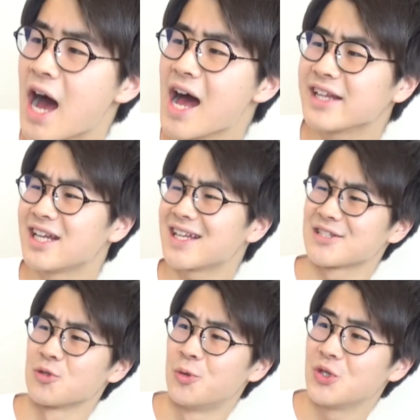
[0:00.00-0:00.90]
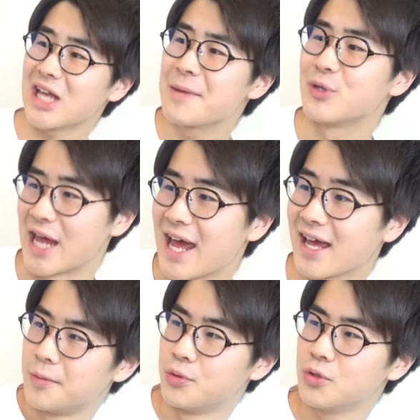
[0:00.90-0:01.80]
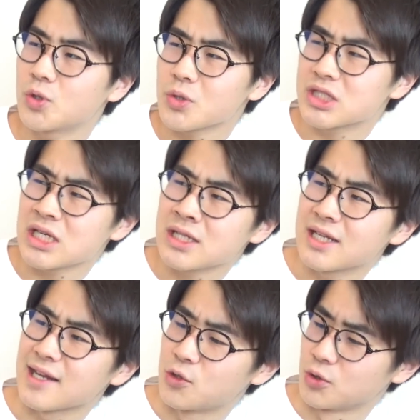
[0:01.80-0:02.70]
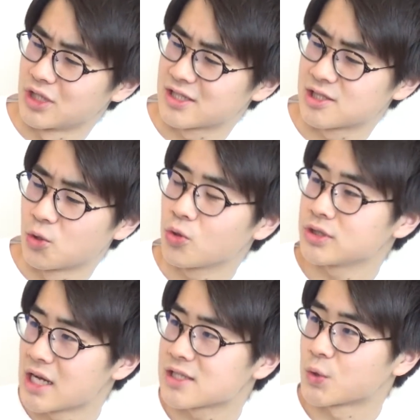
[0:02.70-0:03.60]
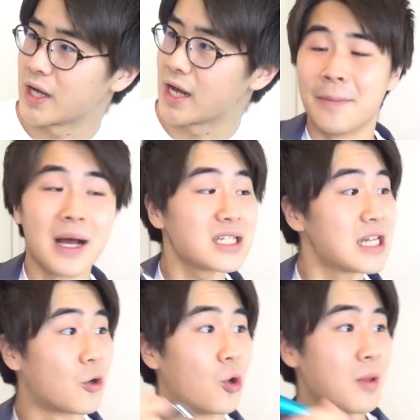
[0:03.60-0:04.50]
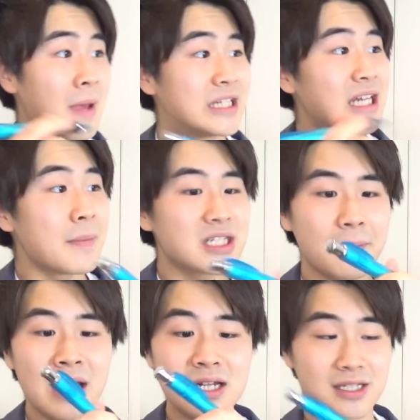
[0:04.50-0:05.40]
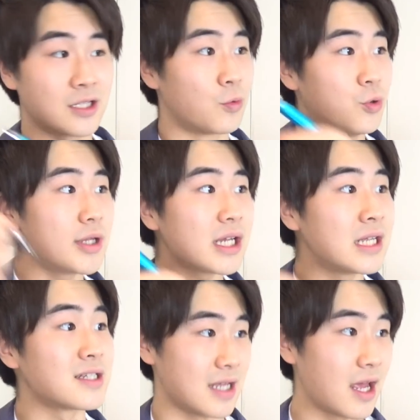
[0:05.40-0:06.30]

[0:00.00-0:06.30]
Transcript: あー、出た、その振るタイプね。振ると芯出てくるってすごくない？そや、マジでこれめちゃめちゃ便利だぜ。だって振るだけでいいんだ